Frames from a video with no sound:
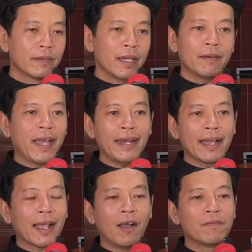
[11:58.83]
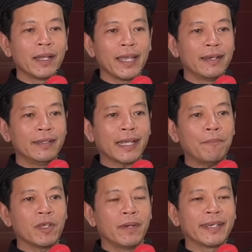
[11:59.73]
chứ không phải đang không mà nhà nước
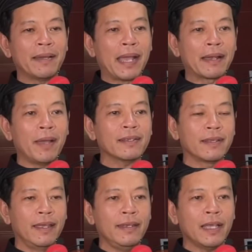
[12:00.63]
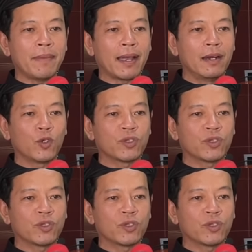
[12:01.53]
cấp cho mình cái bằng bác sĩ cái bằng luật